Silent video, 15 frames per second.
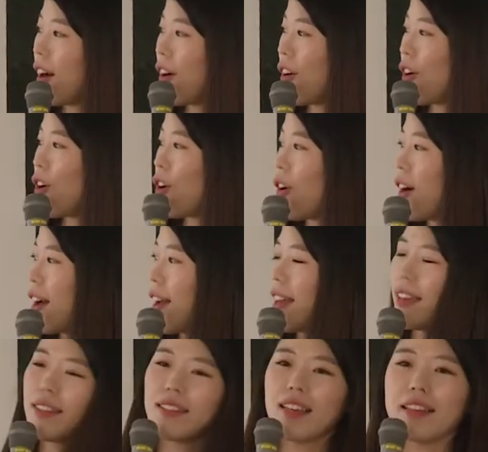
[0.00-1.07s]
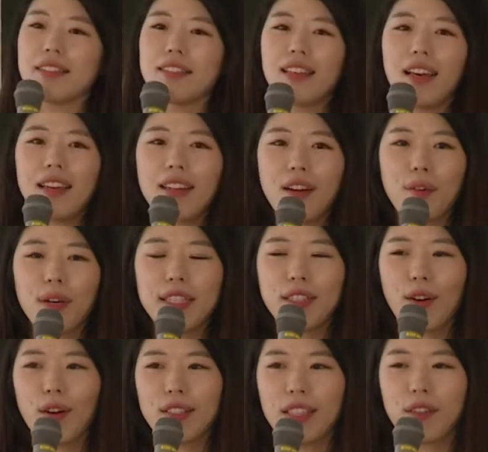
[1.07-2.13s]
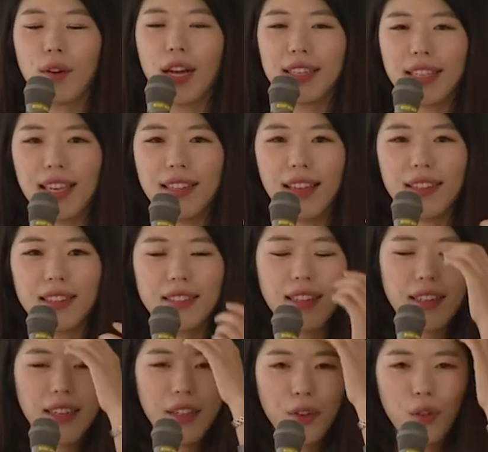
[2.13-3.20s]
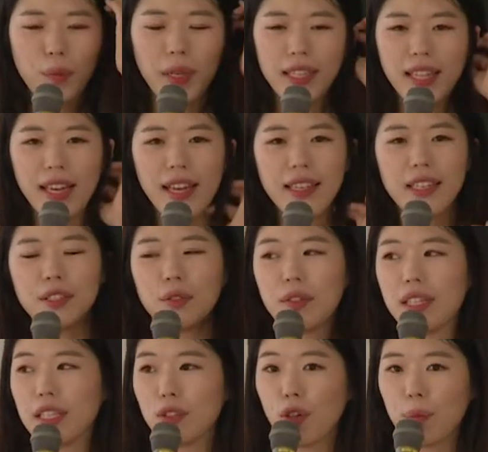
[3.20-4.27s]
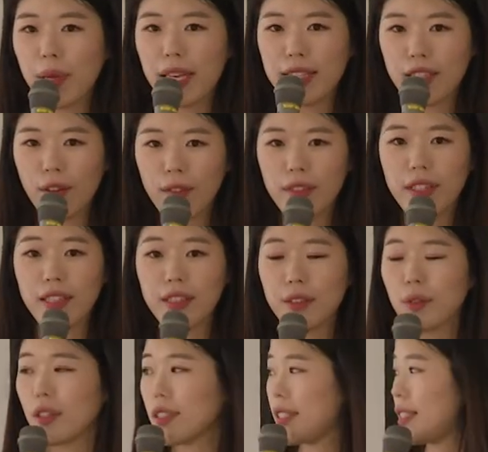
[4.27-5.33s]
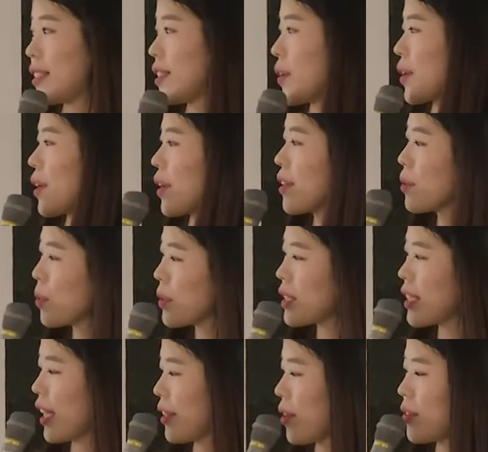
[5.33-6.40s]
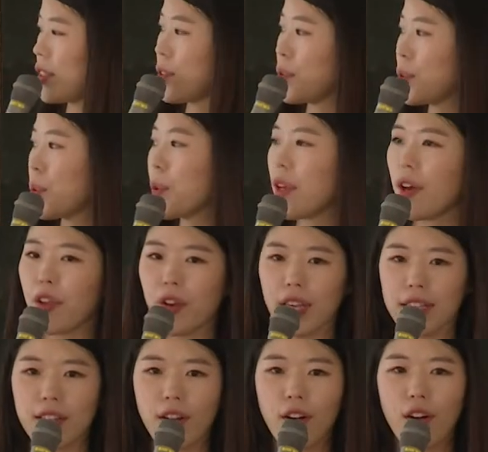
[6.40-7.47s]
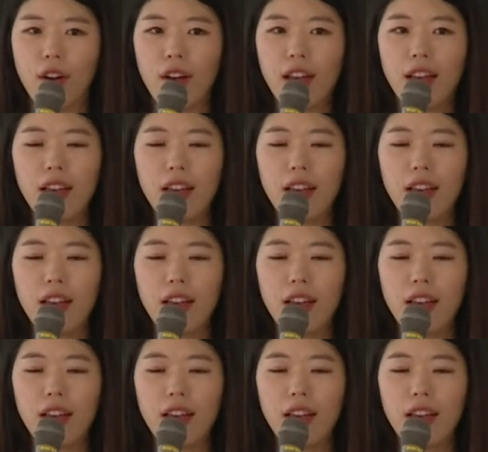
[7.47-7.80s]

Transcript: 어, SI라고 해서 이제 관계사들 텔레콤이나 기존의 이노베이션, 네트워크스, 이렇게 통신 에너지 유통 영역에서